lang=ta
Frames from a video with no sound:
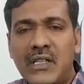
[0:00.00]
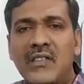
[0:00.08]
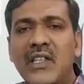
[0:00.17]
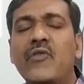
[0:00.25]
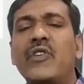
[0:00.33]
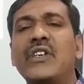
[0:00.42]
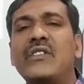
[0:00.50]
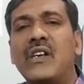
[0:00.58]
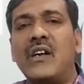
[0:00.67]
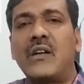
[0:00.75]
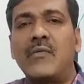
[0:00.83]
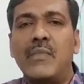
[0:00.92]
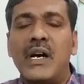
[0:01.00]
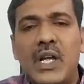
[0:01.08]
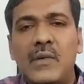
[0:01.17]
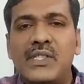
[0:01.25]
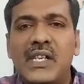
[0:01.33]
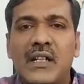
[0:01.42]
தந்தையுடைய ஸ்தானம்
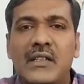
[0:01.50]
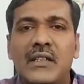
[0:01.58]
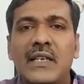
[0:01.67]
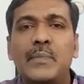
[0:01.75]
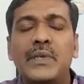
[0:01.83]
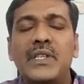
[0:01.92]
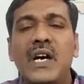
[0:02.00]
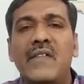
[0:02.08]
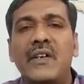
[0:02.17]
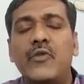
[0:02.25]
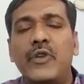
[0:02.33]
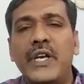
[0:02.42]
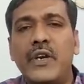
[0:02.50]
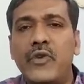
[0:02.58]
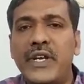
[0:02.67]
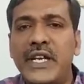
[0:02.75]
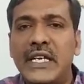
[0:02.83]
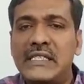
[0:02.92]
ஒன்பதாம் ஸ்தானத்தை பிதாவை
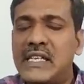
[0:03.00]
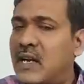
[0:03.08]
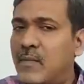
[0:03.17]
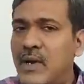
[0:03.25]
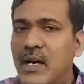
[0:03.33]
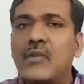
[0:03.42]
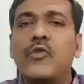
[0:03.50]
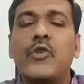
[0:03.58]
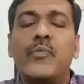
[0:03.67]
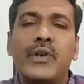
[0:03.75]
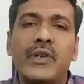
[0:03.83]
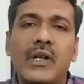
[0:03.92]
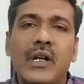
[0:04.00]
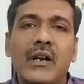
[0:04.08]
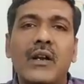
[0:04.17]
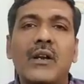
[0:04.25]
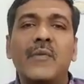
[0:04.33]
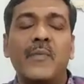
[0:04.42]
குறிக்கக்கூடிய ஸ்தானமாக
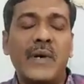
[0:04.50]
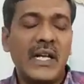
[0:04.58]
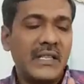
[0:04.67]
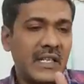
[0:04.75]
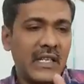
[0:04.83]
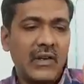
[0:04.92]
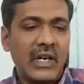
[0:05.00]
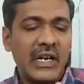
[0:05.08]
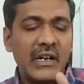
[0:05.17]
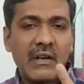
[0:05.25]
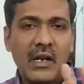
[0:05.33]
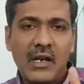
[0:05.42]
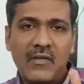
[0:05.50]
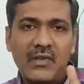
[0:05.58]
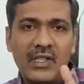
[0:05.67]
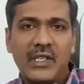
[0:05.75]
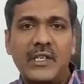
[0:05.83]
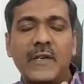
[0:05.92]
குறிப்பிடுகிறார்கள் இப்போ பார்த்தீங்கன்னா இதில் ஒரு ரெண்டு
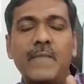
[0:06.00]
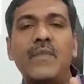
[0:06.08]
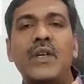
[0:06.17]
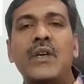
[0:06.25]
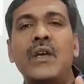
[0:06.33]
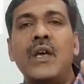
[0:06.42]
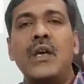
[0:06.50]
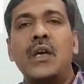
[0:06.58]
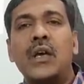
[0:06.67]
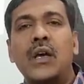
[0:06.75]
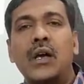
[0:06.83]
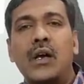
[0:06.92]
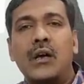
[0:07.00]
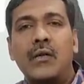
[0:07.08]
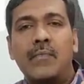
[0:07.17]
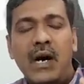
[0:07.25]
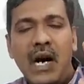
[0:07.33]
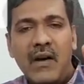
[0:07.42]
கான்ட்ரவர்சி இருக்குது
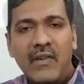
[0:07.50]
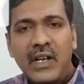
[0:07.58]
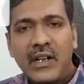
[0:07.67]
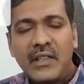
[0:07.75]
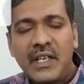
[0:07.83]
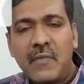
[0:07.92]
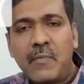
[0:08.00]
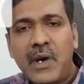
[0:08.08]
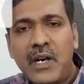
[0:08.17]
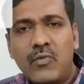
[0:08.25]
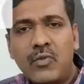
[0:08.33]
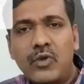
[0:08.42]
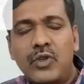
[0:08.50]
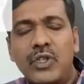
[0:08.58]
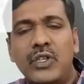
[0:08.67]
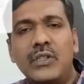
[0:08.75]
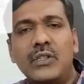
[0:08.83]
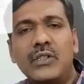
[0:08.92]
பாவக ரீதியாக
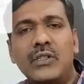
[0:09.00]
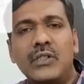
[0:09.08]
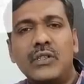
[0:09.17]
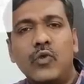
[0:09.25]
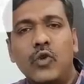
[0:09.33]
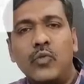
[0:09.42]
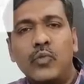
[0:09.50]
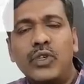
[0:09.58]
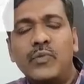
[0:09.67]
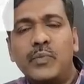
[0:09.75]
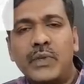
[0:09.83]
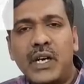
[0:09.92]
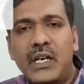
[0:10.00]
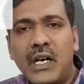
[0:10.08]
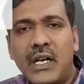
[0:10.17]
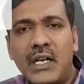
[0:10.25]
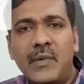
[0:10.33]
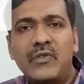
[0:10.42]
பார்க்கும்போது ஒன்பது
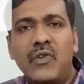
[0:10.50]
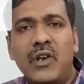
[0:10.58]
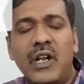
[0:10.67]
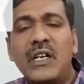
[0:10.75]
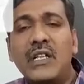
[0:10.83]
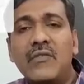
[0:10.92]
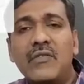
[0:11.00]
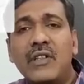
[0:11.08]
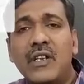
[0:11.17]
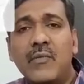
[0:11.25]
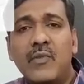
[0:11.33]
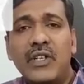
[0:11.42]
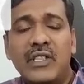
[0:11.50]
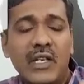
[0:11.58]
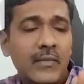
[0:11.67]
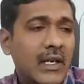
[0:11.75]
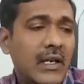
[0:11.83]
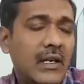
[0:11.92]
பிதாக்கரன் அப்படின்னு சொல்கிறாங்க இது வந்து நம்மளுடைய
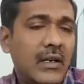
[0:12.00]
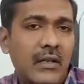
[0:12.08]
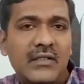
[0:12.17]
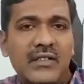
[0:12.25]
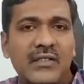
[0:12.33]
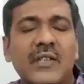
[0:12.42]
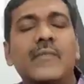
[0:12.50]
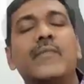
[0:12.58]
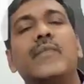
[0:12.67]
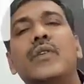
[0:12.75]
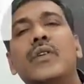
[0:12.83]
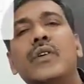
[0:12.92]
தமிழ் சிஸ்டம்